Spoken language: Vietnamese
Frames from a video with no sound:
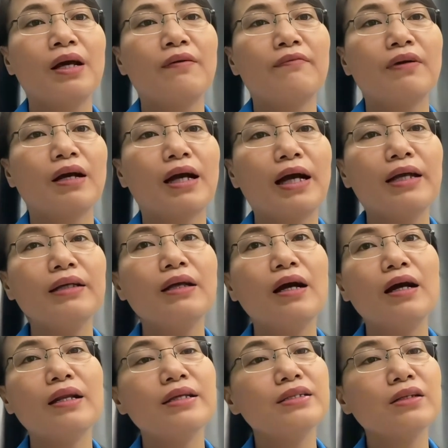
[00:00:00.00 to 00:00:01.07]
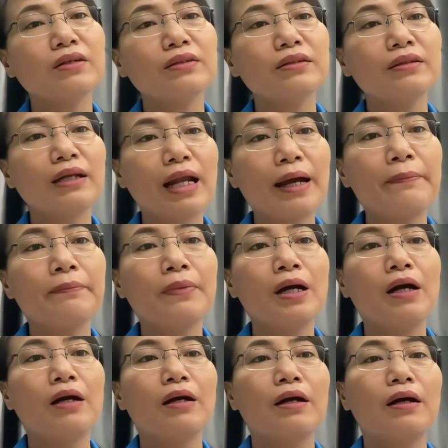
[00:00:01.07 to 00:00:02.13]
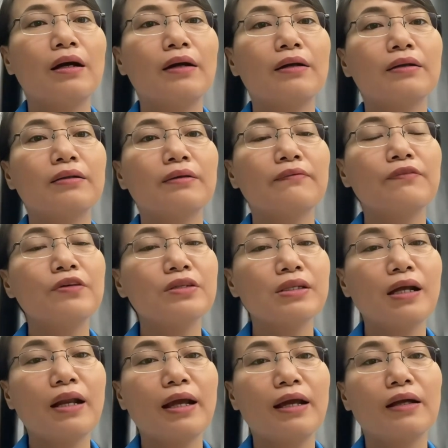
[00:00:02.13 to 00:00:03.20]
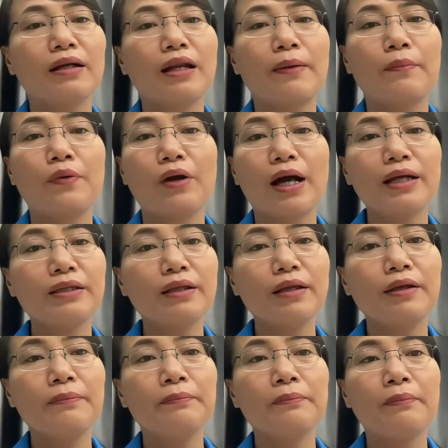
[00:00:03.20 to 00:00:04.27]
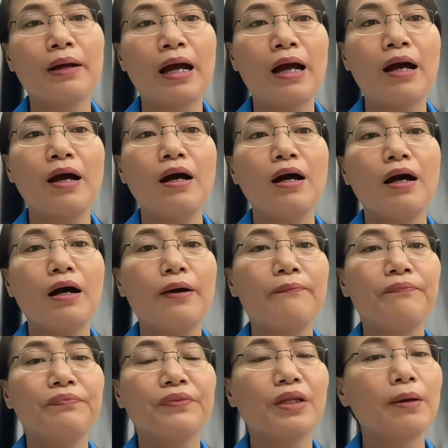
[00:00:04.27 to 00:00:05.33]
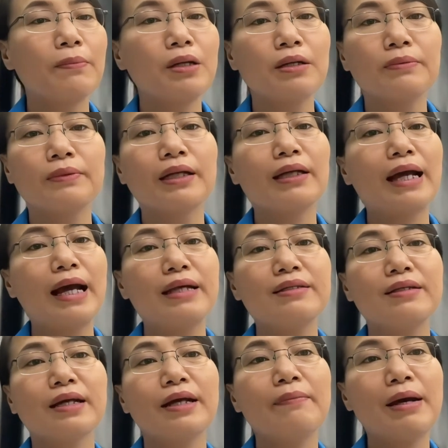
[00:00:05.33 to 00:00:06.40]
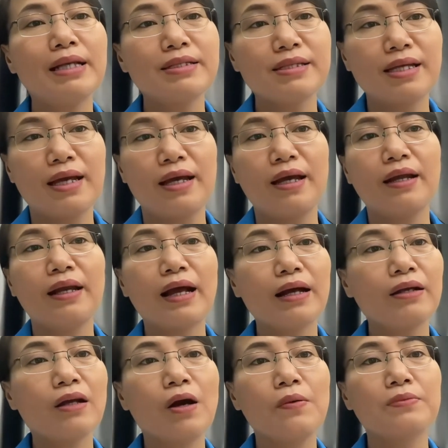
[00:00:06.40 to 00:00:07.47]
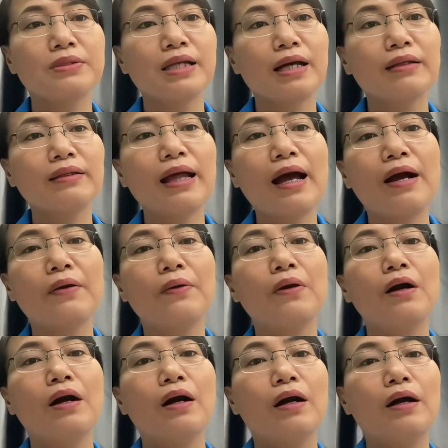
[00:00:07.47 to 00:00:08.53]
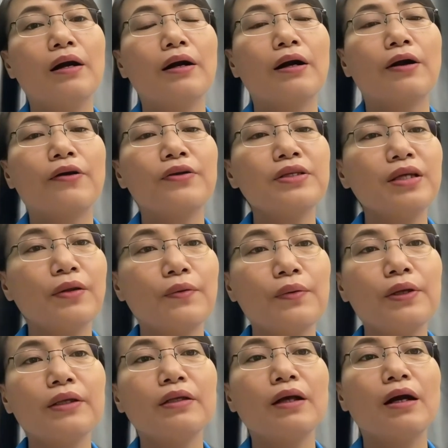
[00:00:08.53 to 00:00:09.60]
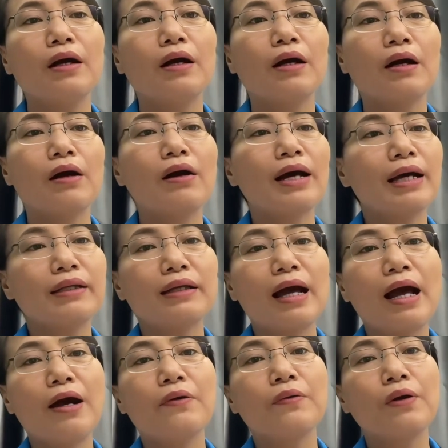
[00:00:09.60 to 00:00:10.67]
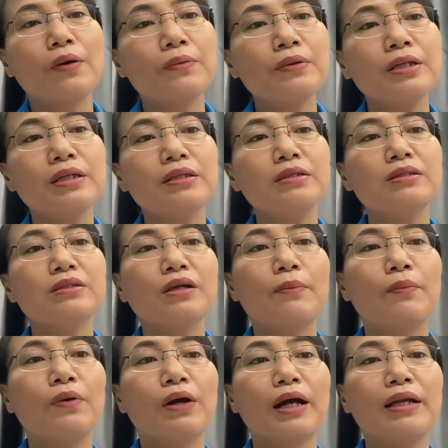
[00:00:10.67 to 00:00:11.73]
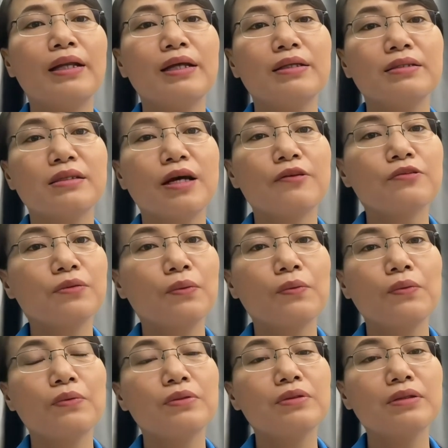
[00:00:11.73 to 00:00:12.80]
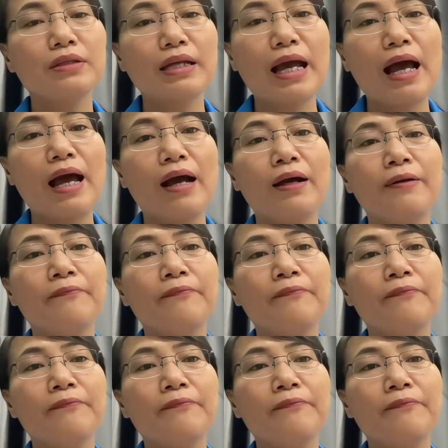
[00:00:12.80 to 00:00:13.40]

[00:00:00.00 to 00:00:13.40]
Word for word: và cái uh, lý do thứ năm uh, ờ, Futureland là một cái team mà um, tập hợp tất cả những cái bạn trẻ năng động sáng tạo uh, có nhiệt huyết có khát khao cống hiến cho một cái nền giáo dục của nước nhà